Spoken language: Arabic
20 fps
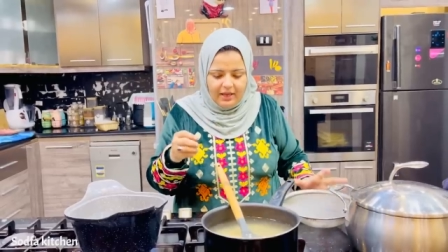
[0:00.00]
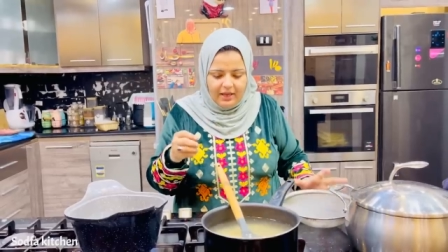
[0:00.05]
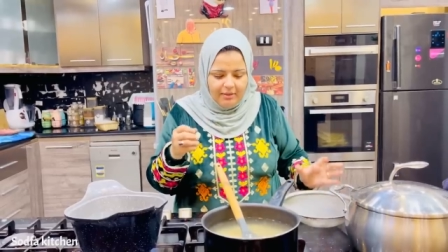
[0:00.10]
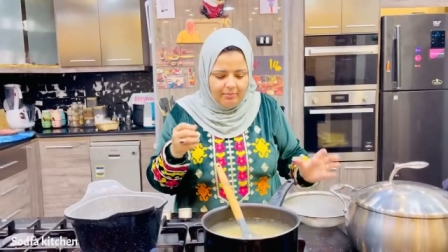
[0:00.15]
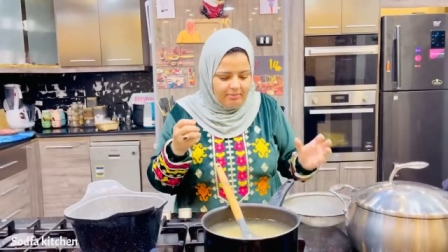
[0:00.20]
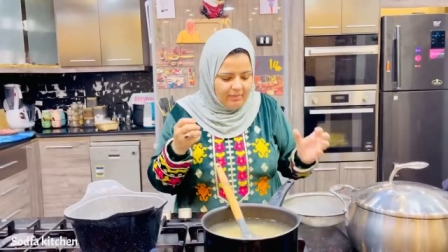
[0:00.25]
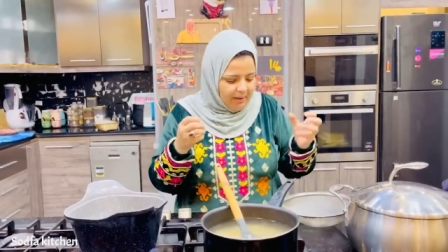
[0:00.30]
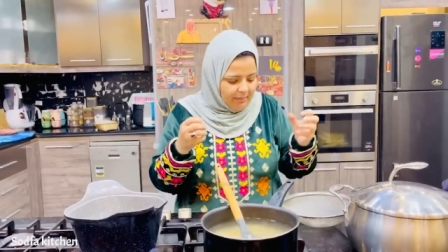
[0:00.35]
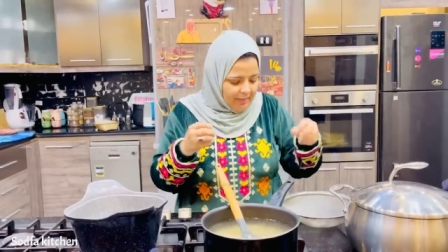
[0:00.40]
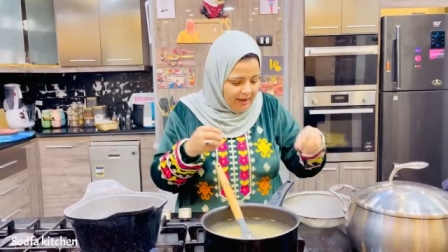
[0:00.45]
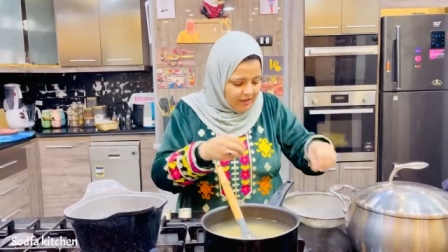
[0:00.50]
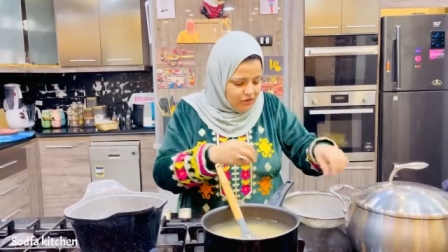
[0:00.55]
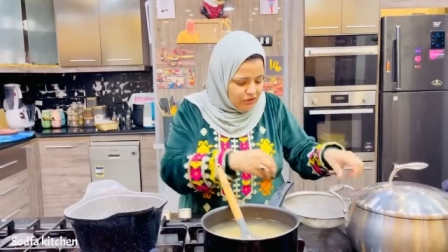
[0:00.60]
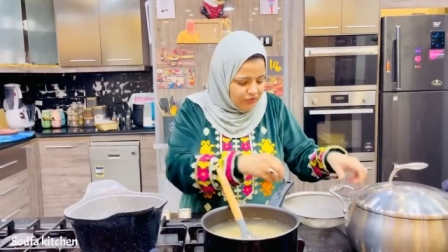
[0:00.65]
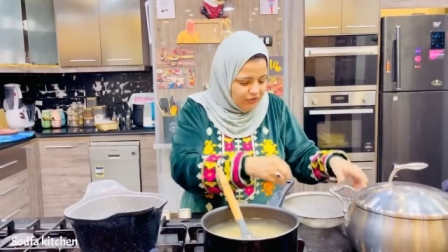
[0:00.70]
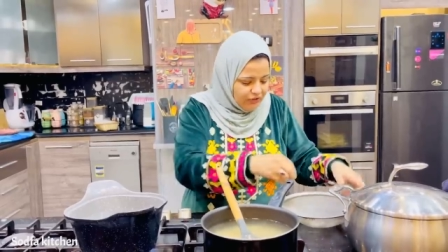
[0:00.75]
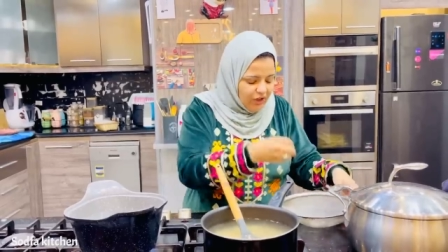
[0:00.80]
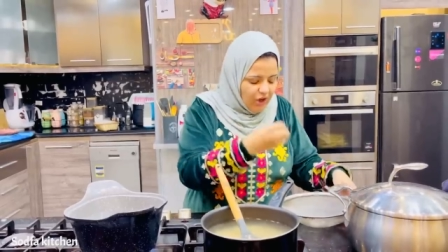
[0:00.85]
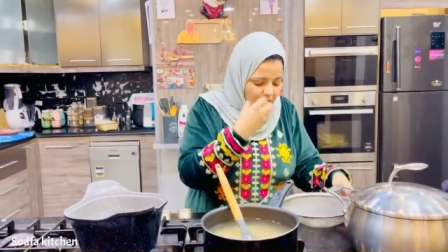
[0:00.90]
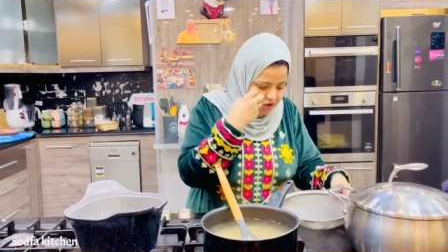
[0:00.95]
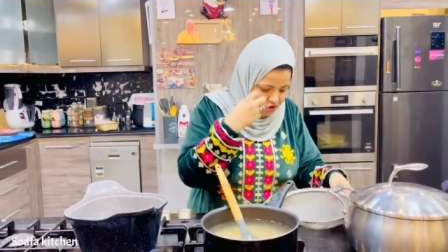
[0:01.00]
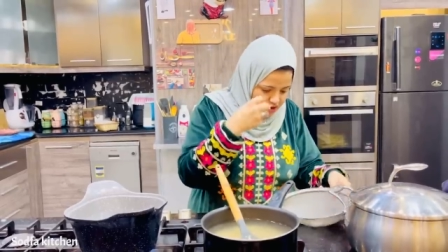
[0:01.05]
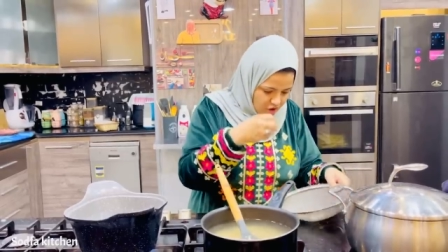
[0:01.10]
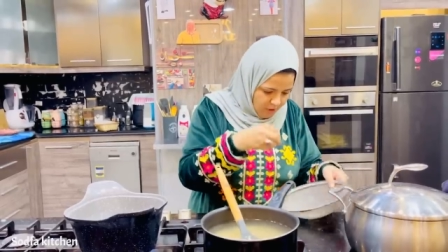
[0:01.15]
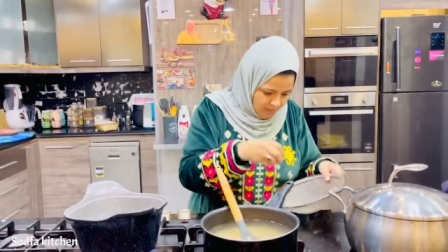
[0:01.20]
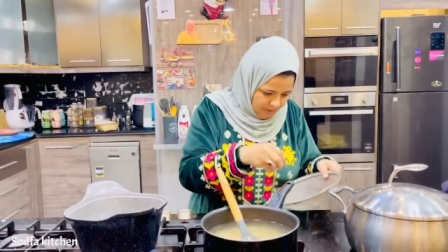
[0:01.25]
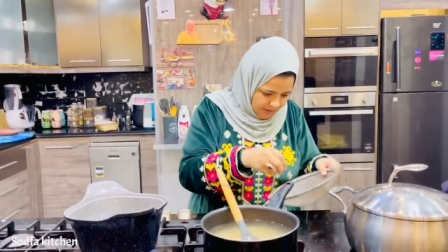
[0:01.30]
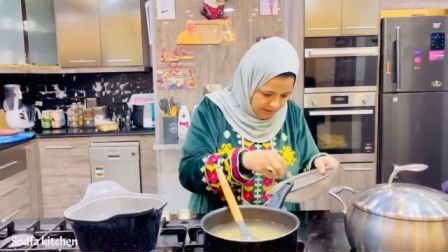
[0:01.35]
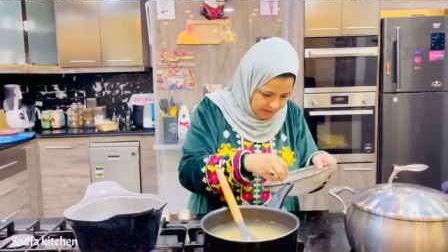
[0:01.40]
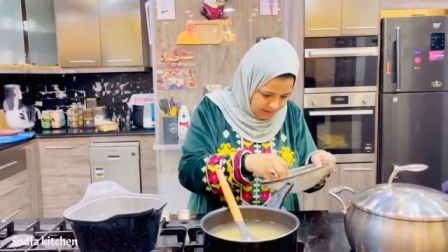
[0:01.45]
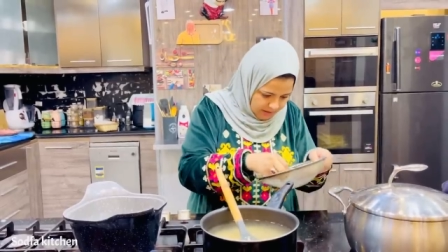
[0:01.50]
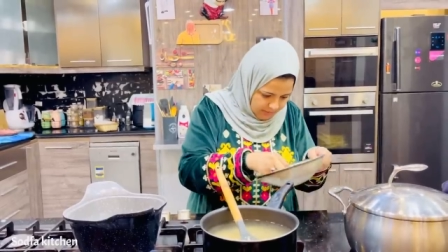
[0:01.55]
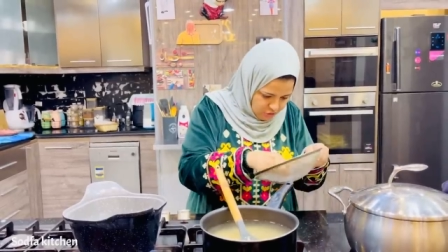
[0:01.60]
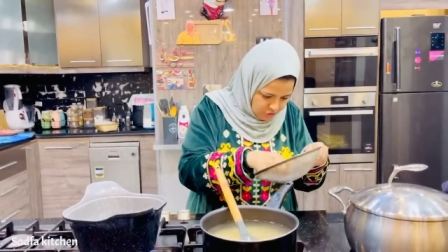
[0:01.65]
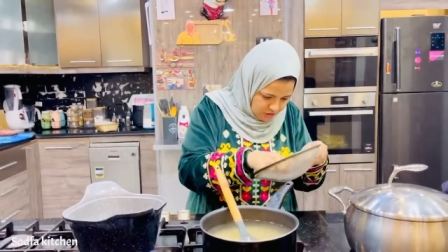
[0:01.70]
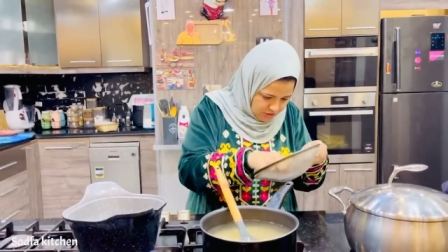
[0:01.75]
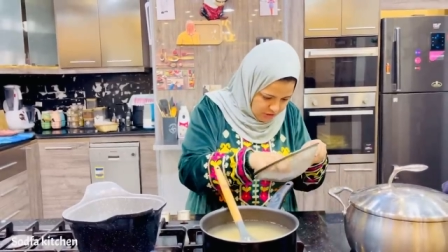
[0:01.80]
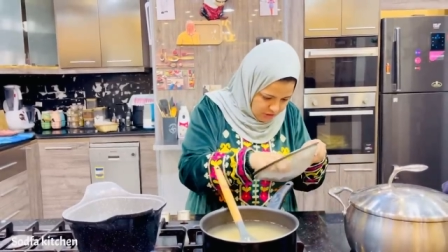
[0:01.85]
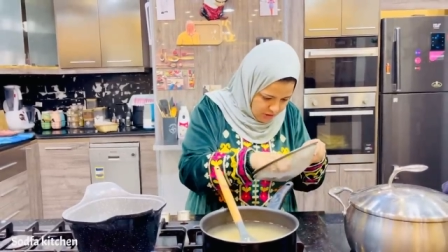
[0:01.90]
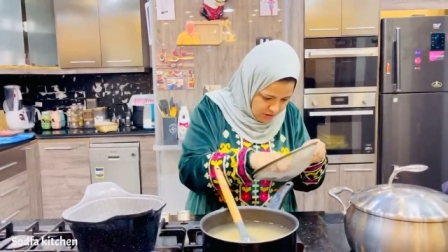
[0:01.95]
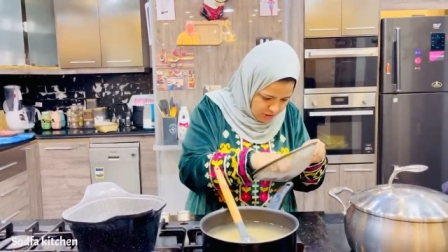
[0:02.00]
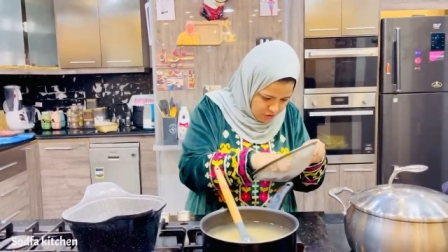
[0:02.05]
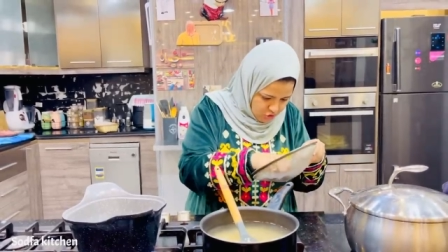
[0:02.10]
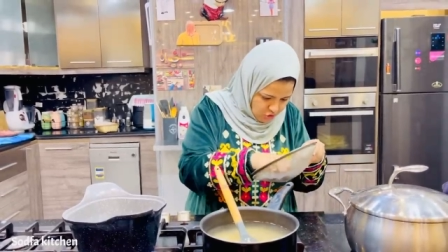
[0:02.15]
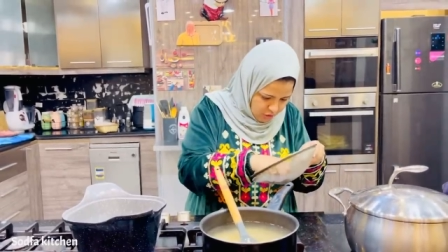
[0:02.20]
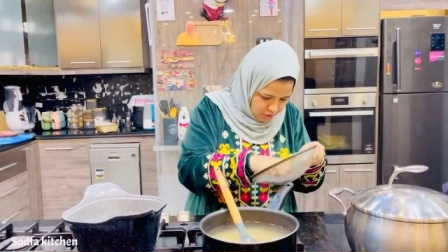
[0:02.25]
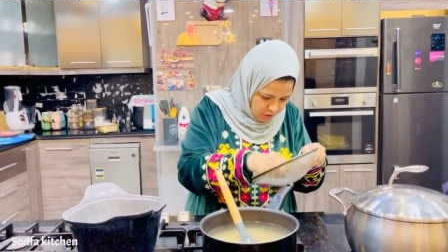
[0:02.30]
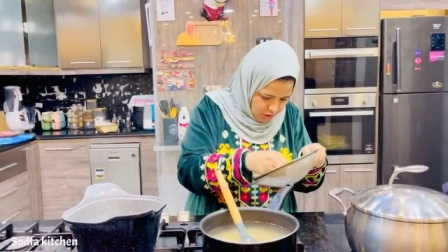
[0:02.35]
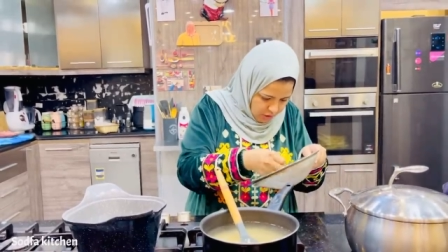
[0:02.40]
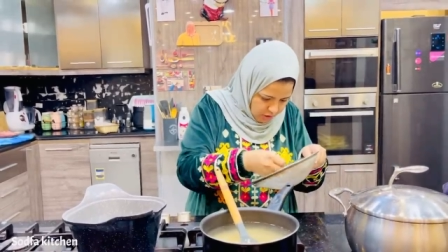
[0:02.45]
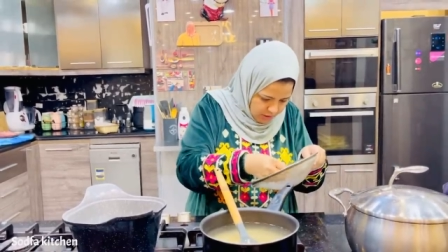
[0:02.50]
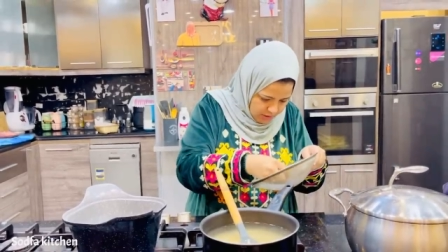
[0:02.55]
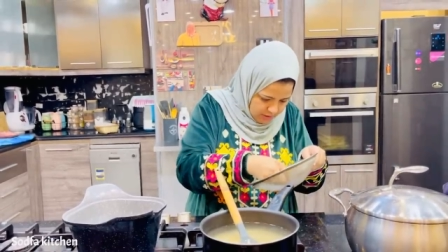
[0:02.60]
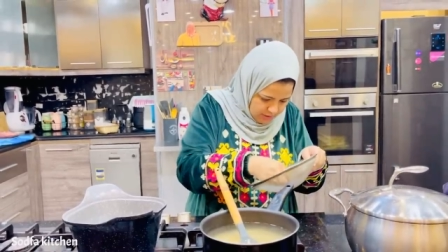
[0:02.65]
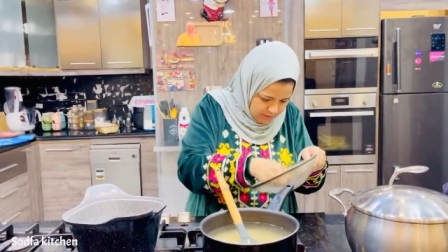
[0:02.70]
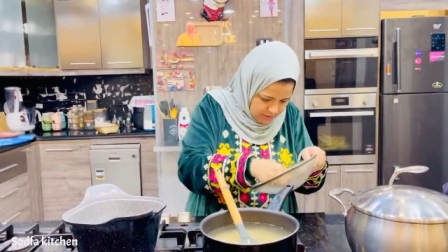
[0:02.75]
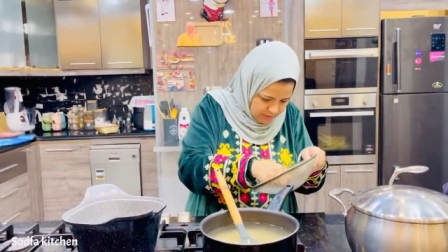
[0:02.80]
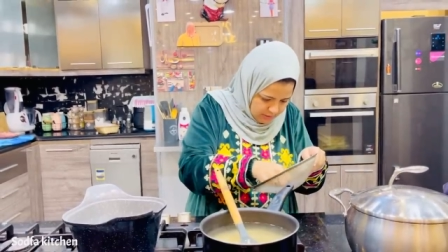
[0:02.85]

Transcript: ما يبقاش فيه قرشه ان احنا مش عايزين القرشه دي خالص